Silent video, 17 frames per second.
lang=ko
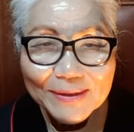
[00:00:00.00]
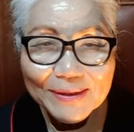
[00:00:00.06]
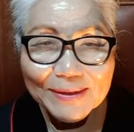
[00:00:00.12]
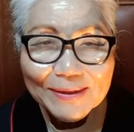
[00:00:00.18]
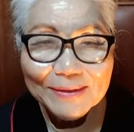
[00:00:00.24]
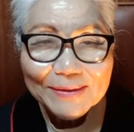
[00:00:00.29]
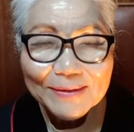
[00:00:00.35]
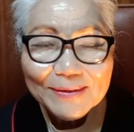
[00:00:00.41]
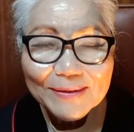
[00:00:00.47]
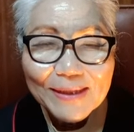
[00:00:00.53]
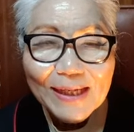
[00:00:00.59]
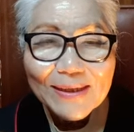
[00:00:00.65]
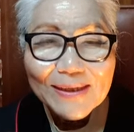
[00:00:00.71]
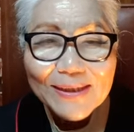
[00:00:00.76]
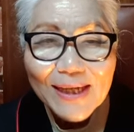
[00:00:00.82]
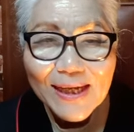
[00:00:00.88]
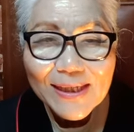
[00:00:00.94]
어,
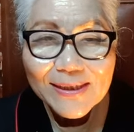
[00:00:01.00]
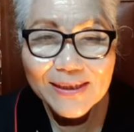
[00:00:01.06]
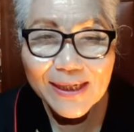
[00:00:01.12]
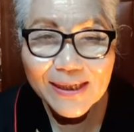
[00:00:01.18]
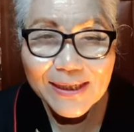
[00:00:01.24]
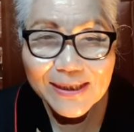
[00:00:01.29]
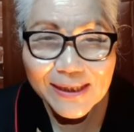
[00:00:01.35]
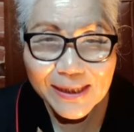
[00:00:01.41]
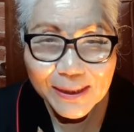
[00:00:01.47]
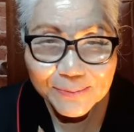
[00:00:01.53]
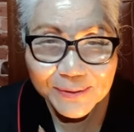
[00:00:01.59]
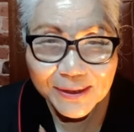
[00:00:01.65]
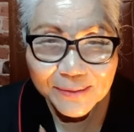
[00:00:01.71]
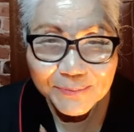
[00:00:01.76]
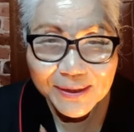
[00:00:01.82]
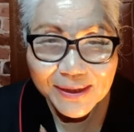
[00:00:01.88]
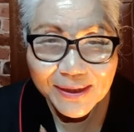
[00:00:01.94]
나를 택하신 하나님
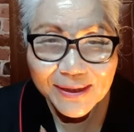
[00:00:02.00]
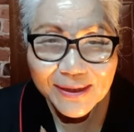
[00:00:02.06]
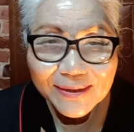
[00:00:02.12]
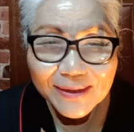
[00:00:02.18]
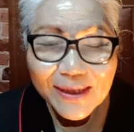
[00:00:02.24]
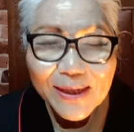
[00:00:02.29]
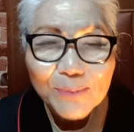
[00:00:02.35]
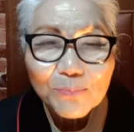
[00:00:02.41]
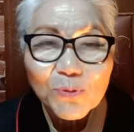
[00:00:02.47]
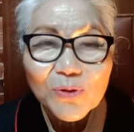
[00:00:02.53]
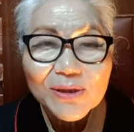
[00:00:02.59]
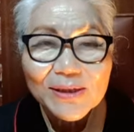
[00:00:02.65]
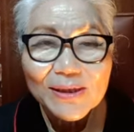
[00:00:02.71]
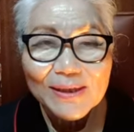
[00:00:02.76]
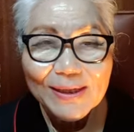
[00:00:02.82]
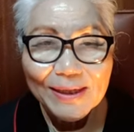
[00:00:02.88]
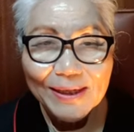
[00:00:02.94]
감사합니다. 내가
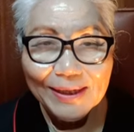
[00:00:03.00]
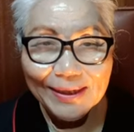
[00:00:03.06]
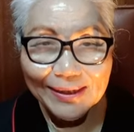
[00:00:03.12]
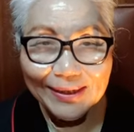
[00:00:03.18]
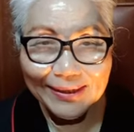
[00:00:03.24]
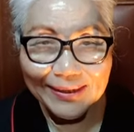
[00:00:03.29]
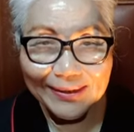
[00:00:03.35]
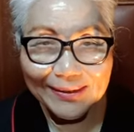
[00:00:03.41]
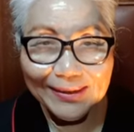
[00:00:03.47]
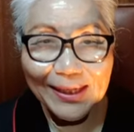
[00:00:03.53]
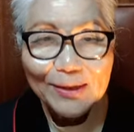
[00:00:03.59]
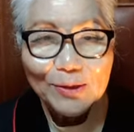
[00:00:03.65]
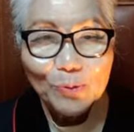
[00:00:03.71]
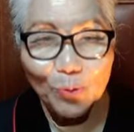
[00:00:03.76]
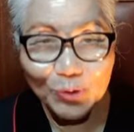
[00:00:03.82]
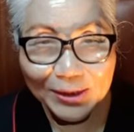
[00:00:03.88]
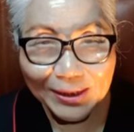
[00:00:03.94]
무엇이길래 나를
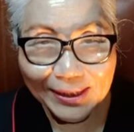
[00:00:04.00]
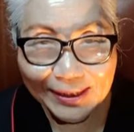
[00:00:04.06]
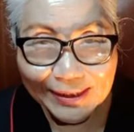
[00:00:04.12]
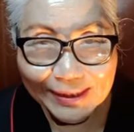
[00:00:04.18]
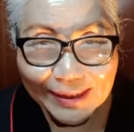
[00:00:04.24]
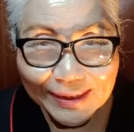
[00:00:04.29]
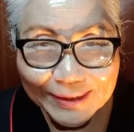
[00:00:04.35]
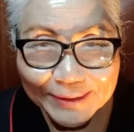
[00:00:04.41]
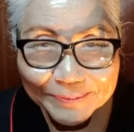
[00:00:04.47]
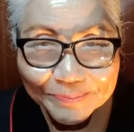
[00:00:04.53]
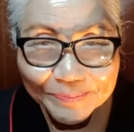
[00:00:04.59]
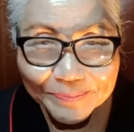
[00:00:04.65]
도우시나이까.